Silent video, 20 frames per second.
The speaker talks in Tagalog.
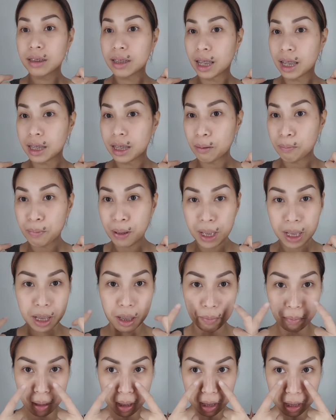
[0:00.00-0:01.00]
Kita pa rin
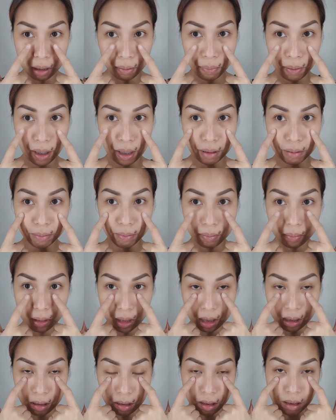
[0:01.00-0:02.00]
naman, di ba?
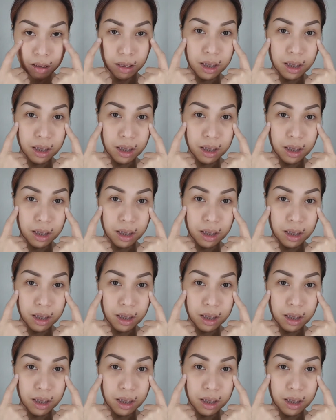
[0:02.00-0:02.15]
Dito.